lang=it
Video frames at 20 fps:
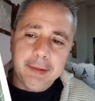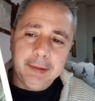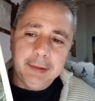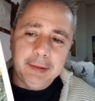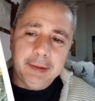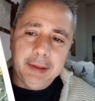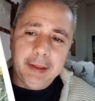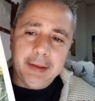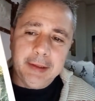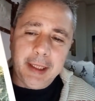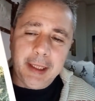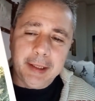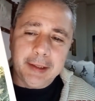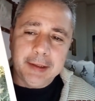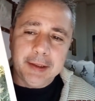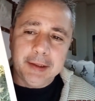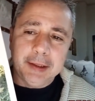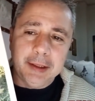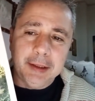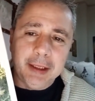di
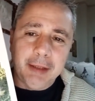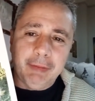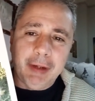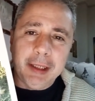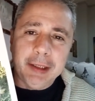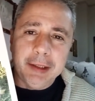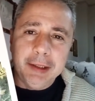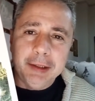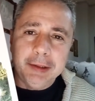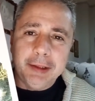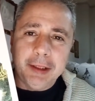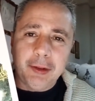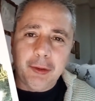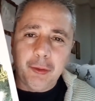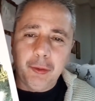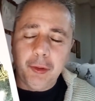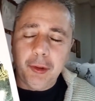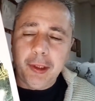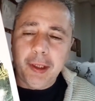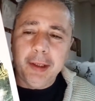Tex La Valle del
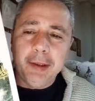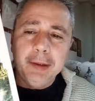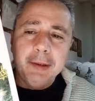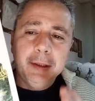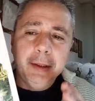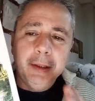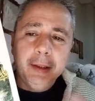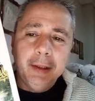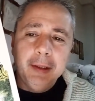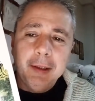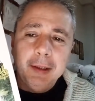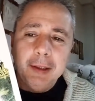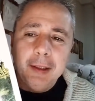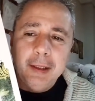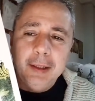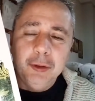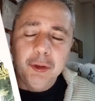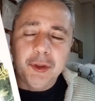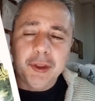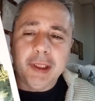Terrore,
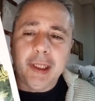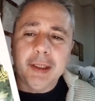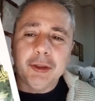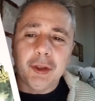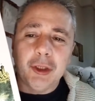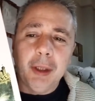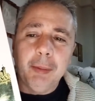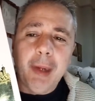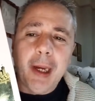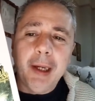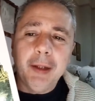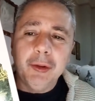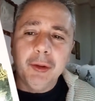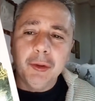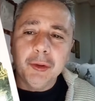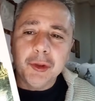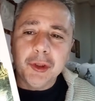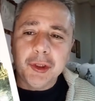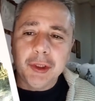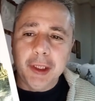illustrato da
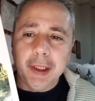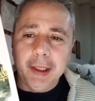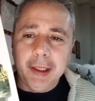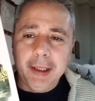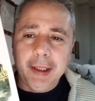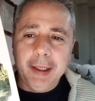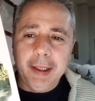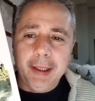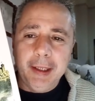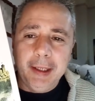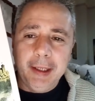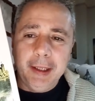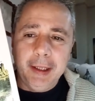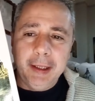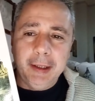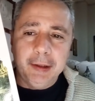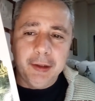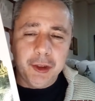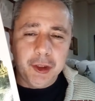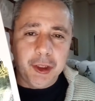Magnus
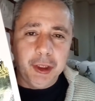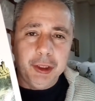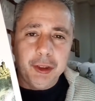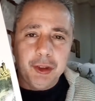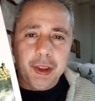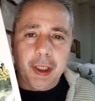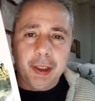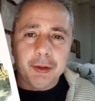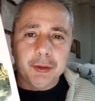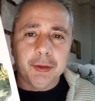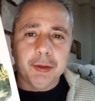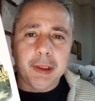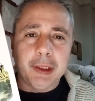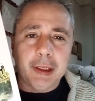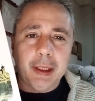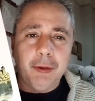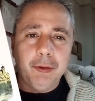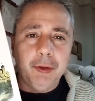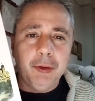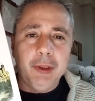e sceneggiato da
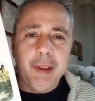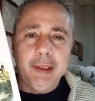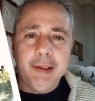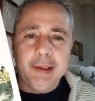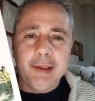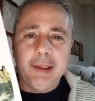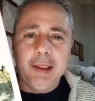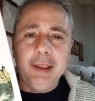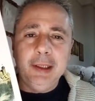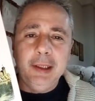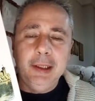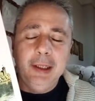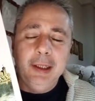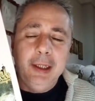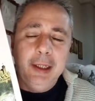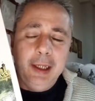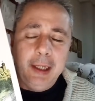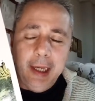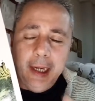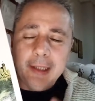Claudio Nizzi
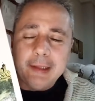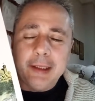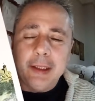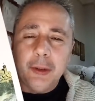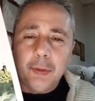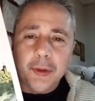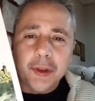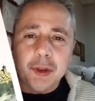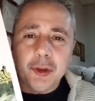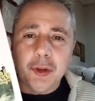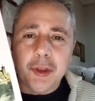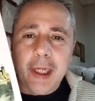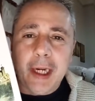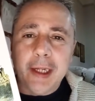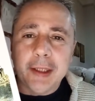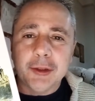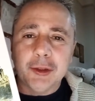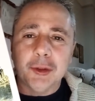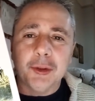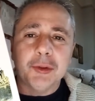e anche in questo
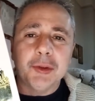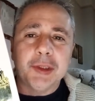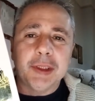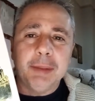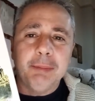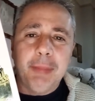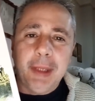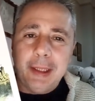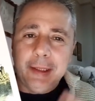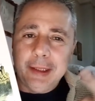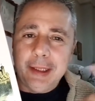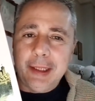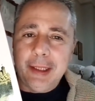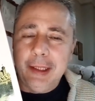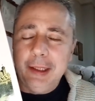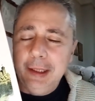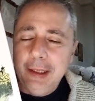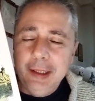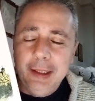caso, sebbene